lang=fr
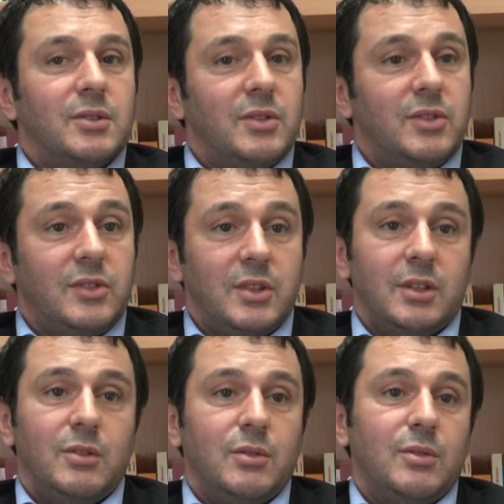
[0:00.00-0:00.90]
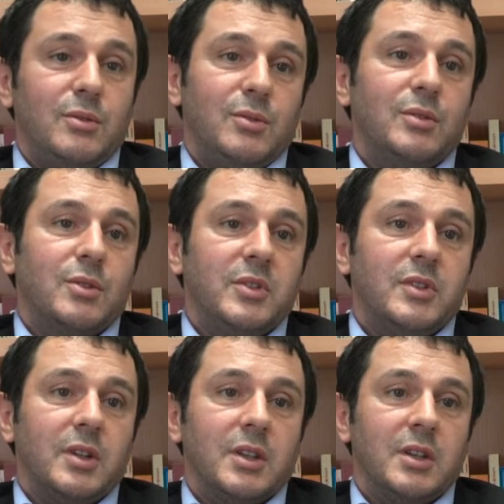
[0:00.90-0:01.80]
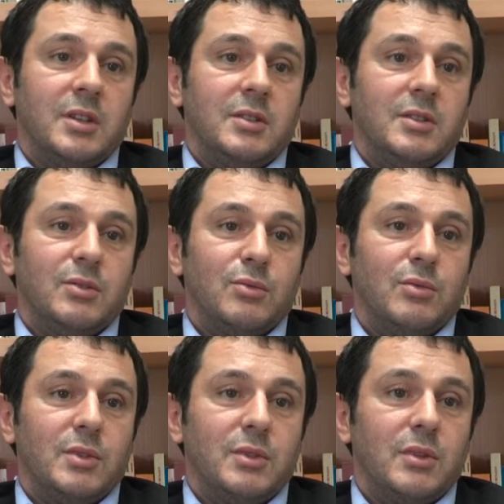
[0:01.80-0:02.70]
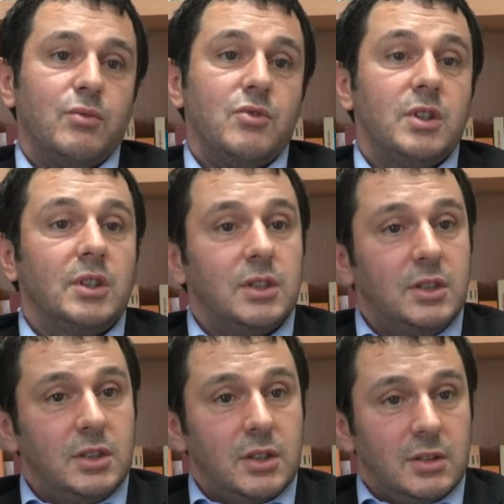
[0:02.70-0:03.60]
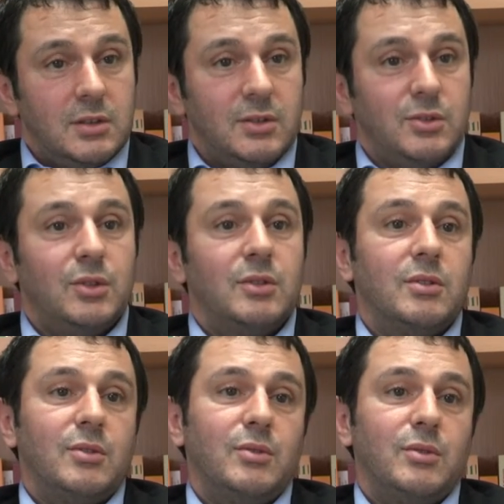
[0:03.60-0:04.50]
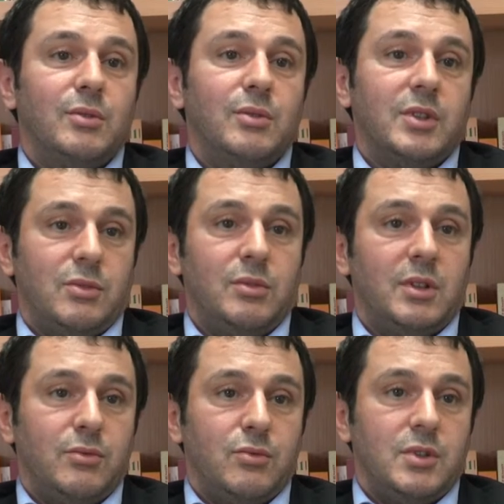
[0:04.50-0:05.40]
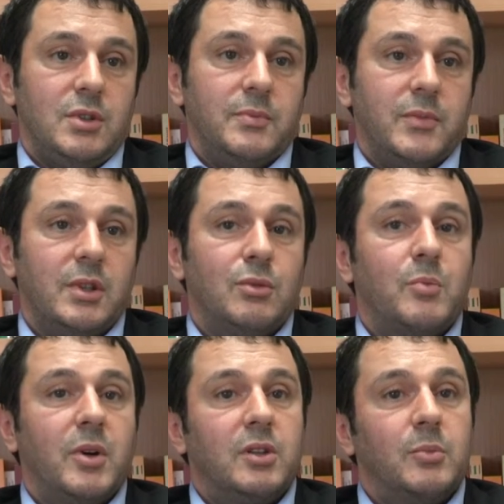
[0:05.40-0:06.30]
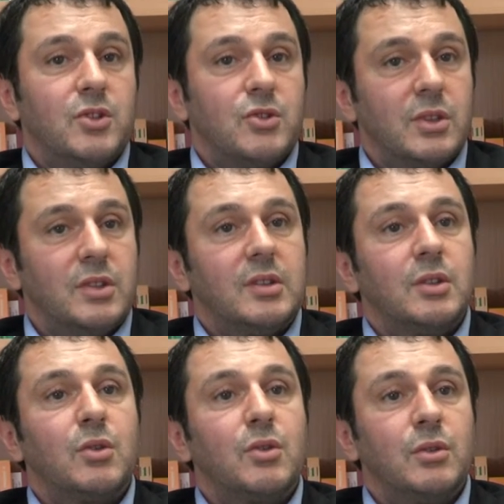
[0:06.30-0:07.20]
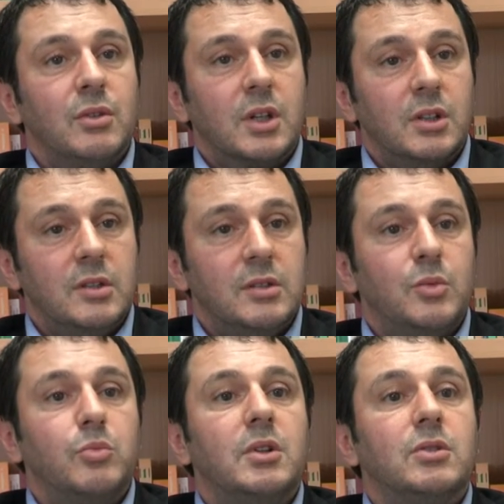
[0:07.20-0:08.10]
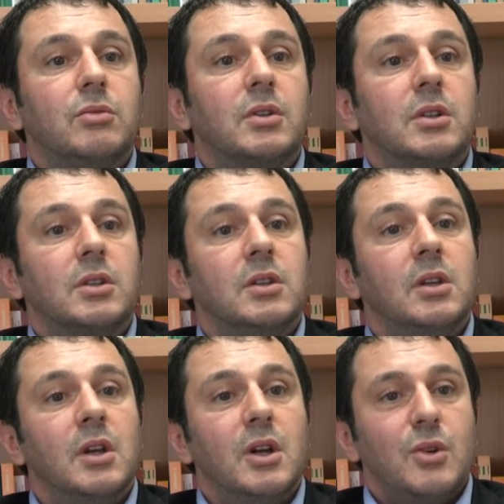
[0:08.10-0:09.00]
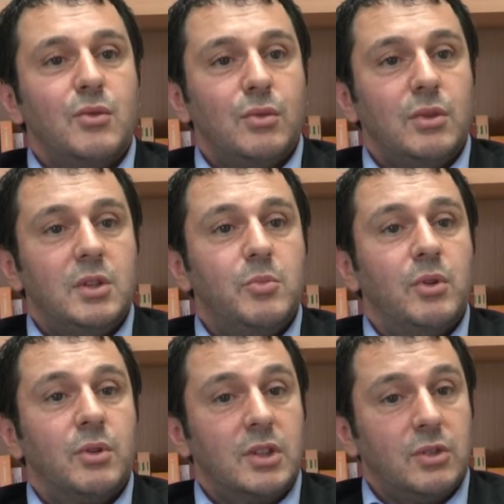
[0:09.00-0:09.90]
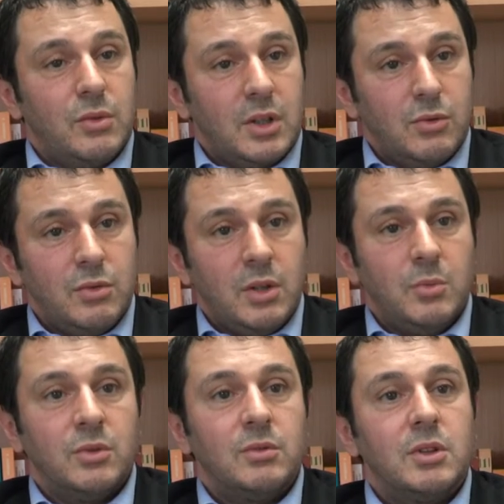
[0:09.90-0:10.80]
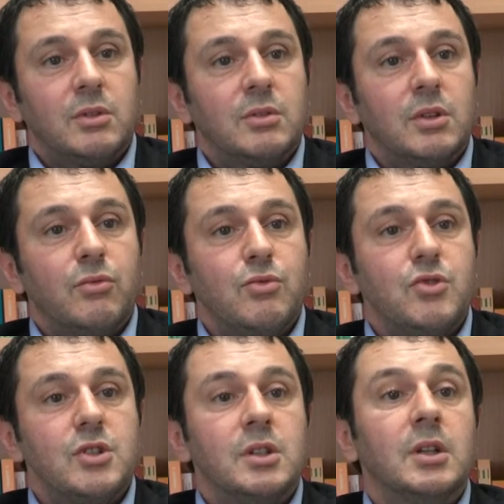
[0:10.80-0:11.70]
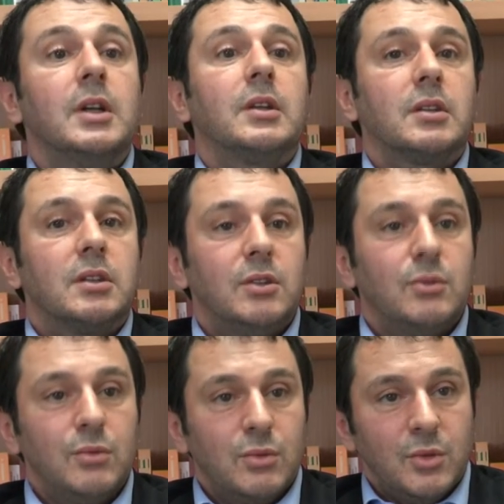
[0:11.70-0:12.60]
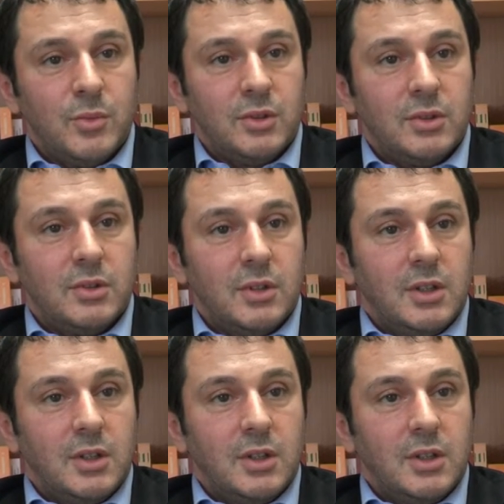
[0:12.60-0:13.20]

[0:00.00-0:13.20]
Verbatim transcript: c'est le, Haut Commissariat des Nations Unies aux réfugiés qui donne le, statut de réfugié. Hein, donc par exemple les gens qui seraient relocalisés depuis la Turquie ou le Liban, qui sont actuellement dans des camps de réfugiés, qui ont une demande